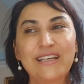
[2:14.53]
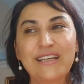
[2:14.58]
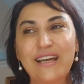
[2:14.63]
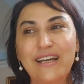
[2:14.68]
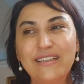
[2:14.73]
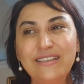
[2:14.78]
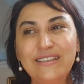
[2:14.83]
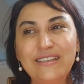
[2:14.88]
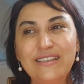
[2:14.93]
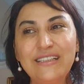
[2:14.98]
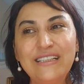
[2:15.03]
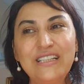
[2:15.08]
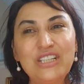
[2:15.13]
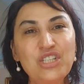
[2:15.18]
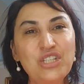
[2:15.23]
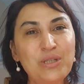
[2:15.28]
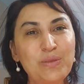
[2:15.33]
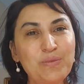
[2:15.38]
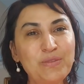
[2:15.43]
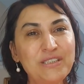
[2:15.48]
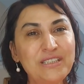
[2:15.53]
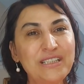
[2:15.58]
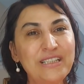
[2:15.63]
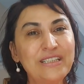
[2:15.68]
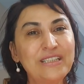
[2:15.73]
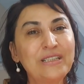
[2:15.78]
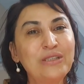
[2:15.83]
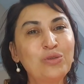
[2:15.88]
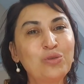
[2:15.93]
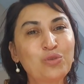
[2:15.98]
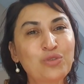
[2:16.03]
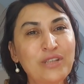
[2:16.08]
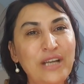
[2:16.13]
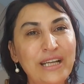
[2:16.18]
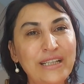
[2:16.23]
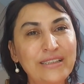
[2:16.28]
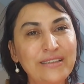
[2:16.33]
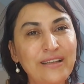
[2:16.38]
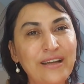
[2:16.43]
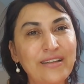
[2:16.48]
Yani ilişkimizle ilgili
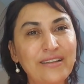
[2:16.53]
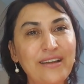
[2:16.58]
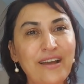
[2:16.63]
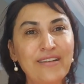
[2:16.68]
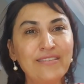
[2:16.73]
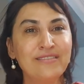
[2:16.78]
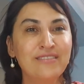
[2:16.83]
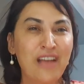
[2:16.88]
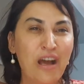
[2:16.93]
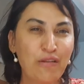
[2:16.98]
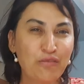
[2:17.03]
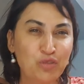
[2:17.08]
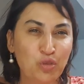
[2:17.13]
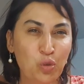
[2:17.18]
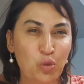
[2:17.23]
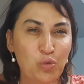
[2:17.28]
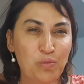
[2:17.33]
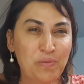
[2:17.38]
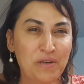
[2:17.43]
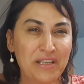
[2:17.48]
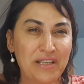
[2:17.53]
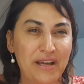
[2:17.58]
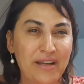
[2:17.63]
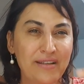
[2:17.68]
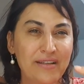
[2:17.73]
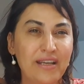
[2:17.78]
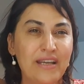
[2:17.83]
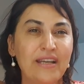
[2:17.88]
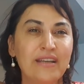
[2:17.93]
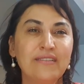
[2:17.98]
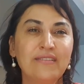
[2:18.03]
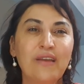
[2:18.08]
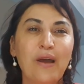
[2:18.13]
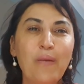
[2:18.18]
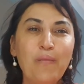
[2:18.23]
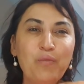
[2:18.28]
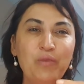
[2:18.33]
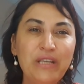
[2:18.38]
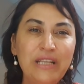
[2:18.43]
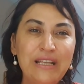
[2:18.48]
güzel giderken laf sokmalar.
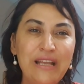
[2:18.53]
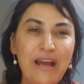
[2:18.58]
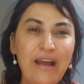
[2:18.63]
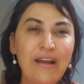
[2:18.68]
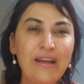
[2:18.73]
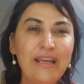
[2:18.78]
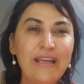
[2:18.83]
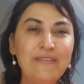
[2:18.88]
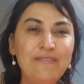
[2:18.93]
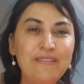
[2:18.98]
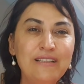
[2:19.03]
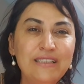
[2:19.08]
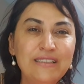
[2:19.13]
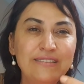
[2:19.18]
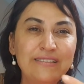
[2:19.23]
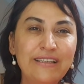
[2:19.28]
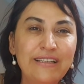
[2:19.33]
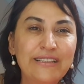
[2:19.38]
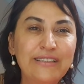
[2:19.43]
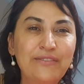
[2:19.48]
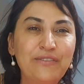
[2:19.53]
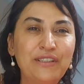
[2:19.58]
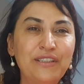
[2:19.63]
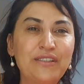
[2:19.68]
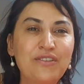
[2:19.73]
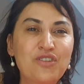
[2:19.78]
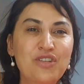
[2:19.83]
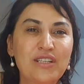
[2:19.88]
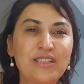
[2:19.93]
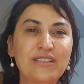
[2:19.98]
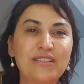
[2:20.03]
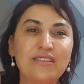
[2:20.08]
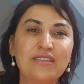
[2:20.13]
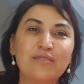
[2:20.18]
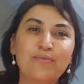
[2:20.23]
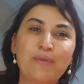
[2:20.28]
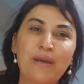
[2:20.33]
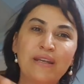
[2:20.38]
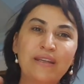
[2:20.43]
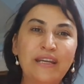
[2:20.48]
Tam iler evlilik teklif
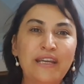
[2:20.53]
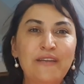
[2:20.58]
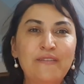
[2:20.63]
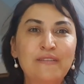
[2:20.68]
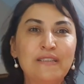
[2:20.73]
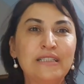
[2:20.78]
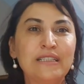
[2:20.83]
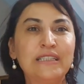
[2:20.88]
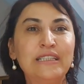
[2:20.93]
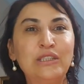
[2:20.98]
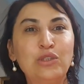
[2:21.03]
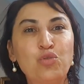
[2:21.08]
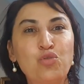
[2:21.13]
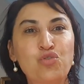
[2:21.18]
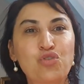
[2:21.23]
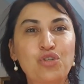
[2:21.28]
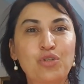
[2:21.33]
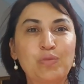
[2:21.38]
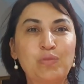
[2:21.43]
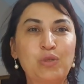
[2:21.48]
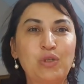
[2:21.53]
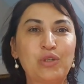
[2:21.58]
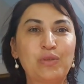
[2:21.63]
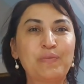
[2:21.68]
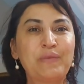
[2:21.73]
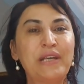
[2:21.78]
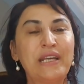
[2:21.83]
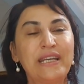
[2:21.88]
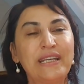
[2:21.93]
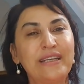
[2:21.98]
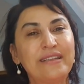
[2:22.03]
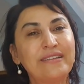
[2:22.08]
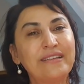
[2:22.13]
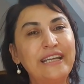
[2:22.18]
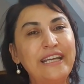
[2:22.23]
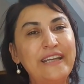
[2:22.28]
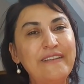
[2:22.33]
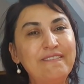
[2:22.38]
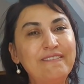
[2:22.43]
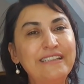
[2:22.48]
edeceksiniz ben evliliği düşünmüyorum. Ya da
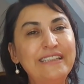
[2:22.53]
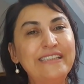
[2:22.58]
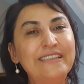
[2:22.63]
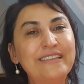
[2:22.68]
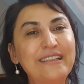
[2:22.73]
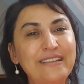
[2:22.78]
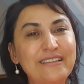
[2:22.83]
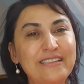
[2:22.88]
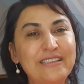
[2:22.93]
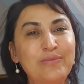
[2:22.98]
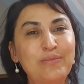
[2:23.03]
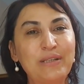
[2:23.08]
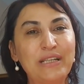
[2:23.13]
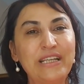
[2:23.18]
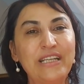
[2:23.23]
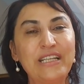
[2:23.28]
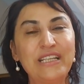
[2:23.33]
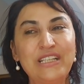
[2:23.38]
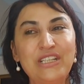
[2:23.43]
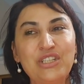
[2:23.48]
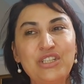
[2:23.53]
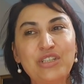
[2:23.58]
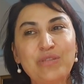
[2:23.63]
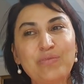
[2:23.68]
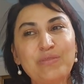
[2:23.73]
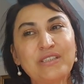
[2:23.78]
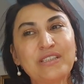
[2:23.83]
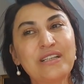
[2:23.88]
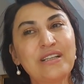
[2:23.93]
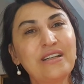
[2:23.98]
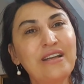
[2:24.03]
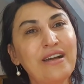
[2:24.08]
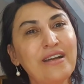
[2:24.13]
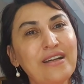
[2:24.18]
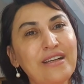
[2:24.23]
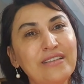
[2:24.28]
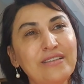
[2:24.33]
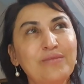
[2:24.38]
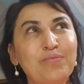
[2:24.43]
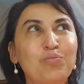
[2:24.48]
evliyseniz bile ilişkimizle
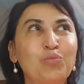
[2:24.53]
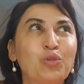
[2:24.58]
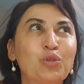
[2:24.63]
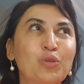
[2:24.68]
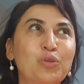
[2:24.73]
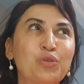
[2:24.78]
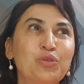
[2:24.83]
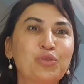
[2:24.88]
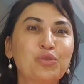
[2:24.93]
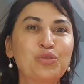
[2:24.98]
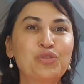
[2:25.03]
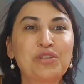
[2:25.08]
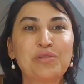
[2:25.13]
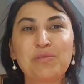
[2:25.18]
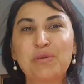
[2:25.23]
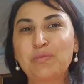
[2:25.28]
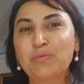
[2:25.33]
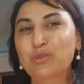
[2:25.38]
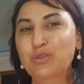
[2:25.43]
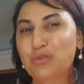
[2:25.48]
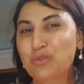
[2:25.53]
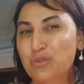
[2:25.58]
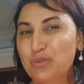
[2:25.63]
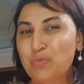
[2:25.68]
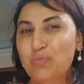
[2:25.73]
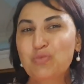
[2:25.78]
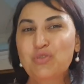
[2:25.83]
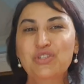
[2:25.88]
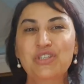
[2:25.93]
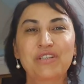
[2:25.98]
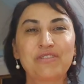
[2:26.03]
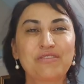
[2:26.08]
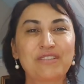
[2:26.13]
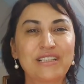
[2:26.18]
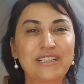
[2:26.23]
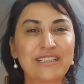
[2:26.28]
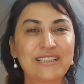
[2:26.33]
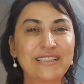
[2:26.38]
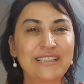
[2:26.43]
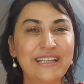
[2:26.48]
alakalı mutlusunuz ama mutsuzmuş
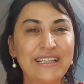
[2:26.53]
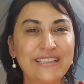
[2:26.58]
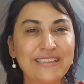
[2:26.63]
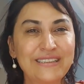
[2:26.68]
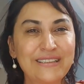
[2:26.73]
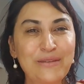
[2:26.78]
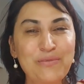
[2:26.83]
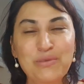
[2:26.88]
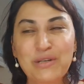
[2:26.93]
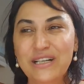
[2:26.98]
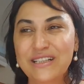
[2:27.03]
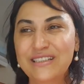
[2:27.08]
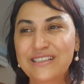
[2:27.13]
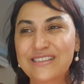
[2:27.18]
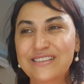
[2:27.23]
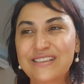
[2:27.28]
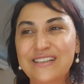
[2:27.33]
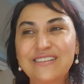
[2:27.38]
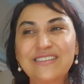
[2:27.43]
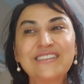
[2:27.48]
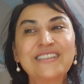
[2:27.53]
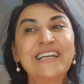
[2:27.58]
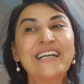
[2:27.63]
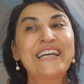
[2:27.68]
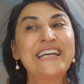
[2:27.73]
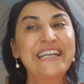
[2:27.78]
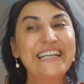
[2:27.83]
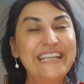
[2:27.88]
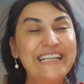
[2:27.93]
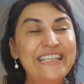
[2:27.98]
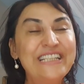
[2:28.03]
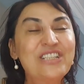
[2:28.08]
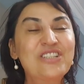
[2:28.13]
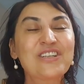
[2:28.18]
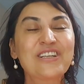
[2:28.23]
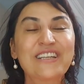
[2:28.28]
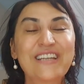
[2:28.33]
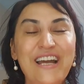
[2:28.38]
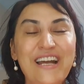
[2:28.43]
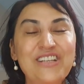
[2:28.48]
tavırlarını geride bırakırsanız
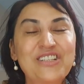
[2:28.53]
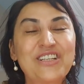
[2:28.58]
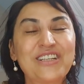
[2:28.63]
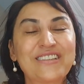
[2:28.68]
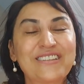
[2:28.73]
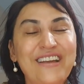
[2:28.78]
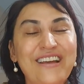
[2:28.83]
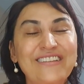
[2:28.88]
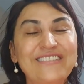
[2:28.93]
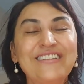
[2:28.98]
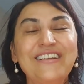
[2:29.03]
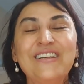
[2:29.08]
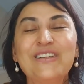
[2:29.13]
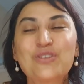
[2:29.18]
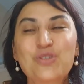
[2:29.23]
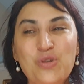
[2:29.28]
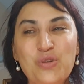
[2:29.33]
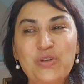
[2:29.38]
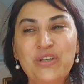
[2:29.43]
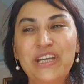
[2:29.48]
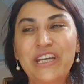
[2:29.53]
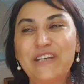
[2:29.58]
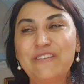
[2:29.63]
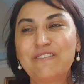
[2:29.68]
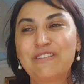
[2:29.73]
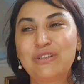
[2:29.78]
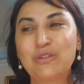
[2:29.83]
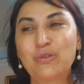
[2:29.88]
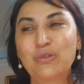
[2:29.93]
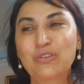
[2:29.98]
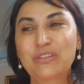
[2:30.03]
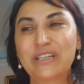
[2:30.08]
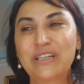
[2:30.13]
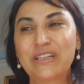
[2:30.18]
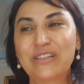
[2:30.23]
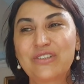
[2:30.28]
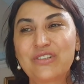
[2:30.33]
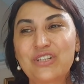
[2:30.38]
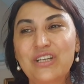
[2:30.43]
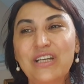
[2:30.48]
ilişki gerçekten çok keyifli noktaya
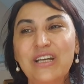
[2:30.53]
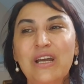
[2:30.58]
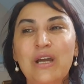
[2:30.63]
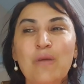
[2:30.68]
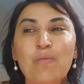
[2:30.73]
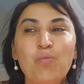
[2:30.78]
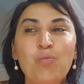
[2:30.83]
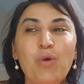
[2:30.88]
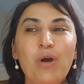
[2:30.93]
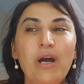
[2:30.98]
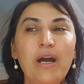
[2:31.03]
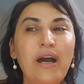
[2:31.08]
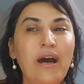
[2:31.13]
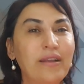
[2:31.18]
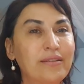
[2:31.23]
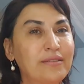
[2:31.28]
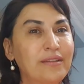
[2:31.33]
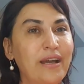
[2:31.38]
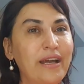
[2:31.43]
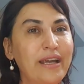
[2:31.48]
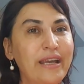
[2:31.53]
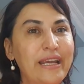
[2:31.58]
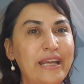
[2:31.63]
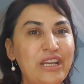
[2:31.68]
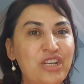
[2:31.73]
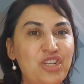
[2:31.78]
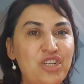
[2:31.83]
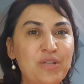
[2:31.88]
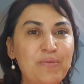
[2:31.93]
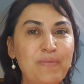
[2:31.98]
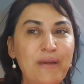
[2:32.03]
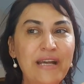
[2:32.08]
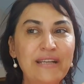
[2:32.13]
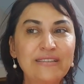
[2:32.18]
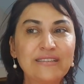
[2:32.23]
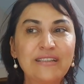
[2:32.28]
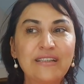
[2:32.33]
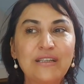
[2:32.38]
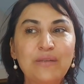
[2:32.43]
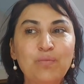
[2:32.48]
erecek. Bu hatta eşi
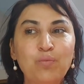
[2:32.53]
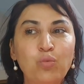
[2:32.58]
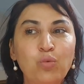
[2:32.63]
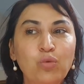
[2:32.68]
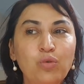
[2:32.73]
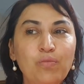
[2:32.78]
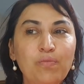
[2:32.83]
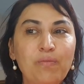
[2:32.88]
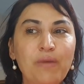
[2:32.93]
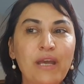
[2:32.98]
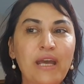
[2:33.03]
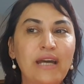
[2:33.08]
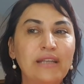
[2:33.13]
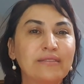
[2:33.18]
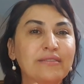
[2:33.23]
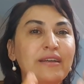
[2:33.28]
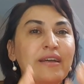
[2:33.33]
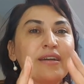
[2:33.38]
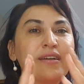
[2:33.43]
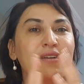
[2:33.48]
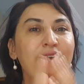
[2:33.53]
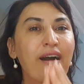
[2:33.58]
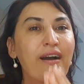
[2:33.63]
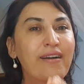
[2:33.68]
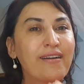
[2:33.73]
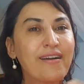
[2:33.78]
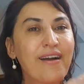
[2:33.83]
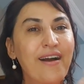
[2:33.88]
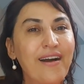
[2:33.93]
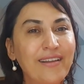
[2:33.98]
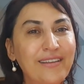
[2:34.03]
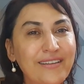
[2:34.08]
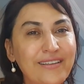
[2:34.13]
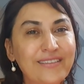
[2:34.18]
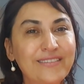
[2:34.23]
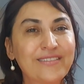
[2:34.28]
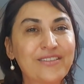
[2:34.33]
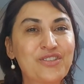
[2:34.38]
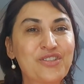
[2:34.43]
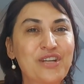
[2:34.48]
benzeri bulunmayan kahkahalar
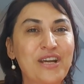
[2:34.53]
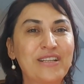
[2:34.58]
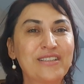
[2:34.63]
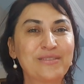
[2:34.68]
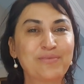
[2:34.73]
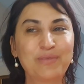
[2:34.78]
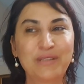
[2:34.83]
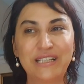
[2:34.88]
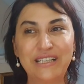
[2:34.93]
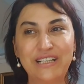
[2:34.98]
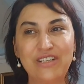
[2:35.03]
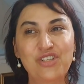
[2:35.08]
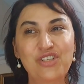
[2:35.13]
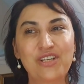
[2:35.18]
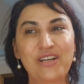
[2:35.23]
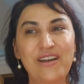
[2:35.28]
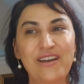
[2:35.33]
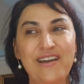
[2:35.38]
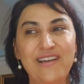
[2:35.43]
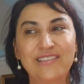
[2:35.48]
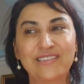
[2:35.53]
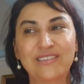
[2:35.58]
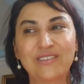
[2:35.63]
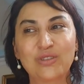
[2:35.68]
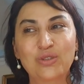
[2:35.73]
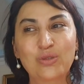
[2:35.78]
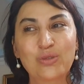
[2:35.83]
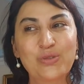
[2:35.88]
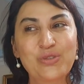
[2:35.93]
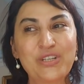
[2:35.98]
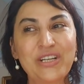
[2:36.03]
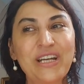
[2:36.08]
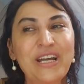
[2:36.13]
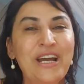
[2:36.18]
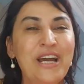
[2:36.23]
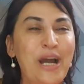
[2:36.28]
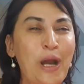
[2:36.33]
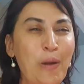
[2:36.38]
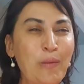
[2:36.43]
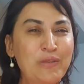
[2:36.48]
atacağınız bir ilişki hayatınız olacak.
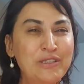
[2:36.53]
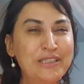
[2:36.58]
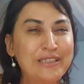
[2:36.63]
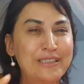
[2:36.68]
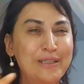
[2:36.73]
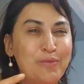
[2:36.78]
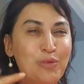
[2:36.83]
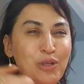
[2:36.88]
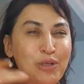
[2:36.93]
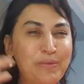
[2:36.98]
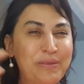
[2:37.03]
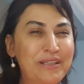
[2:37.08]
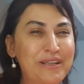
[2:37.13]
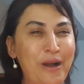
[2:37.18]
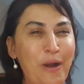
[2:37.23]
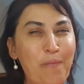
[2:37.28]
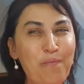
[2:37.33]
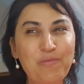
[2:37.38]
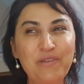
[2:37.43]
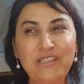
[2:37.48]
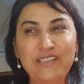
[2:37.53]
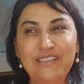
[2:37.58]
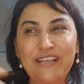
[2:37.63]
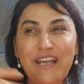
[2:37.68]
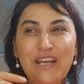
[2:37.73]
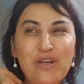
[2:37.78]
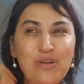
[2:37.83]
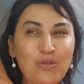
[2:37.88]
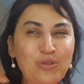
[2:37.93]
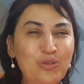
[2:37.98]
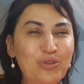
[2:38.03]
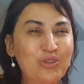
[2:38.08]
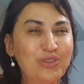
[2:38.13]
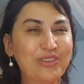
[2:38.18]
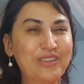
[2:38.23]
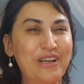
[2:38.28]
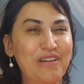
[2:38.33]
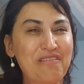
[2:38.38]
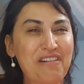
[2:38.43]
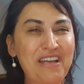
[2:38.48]
Ama sizde böyle bir kapris, egonuzun
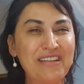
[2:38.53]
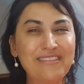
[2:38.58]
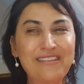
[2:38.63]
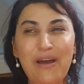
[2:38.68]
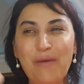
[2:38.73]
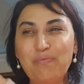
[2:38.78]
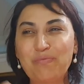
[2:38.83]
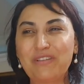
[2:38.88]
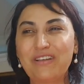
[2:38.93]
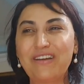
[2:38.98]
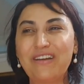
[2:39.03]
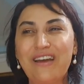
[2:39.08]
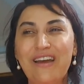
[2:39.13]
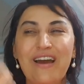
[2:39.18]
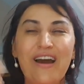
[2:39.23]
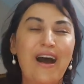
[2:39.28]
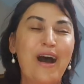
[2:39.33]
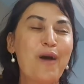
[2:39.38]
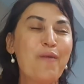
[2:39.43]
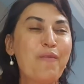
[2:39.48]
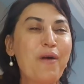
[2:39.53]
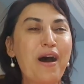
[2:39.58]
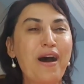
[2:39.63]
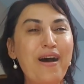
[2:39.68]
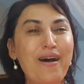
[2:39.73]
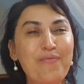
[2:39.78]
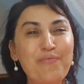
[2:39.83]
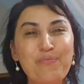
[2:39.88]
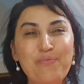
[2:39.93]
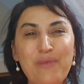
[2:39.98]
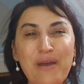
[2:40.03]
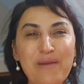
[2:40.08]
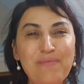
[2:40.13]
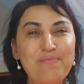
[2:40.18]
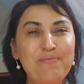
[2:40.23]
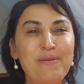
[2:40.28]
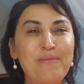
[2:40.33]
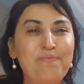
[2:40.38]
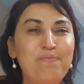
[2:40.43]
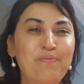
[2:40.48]
tavan yaptı. Aman be,
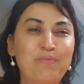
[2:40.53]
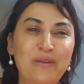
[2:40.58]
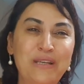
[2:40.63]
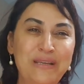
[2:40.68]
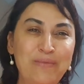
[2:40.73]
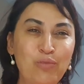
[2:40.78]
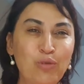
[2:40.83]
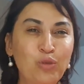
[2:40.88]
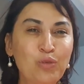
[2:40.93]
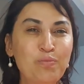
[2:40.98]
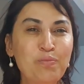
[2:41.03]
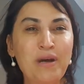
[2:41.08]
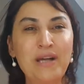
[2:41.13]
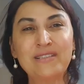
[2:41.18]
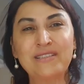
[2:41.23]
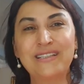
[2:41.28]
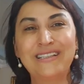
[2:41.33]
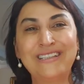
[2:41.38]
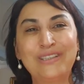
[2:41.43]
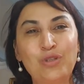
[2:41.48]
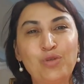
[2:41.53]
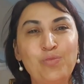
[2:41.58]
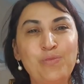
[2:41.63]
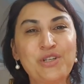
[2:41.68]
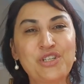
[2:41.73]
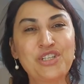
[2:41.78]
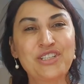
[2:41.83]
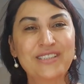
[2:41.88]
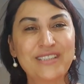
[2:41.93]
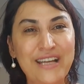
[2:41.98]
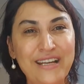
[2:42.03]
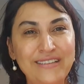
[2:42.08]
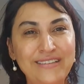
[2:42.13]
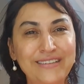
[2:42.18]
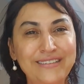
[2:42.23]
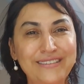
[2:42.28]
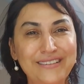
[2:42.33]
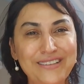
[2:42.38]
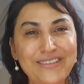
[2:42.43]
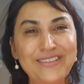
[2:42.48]
be, bulunmaz sint kumaşı
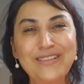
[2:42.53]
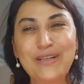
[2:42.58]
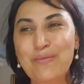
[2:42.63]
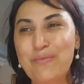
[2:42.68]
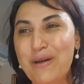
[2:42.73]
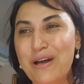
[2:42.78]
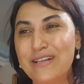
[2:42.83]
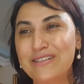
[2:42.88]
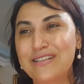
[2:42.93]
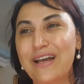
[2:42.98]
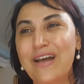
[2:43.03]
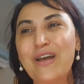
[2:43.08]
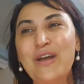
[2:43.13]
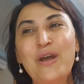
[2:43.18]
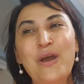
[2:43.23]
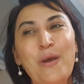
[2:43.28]
zannederiz ya bazen.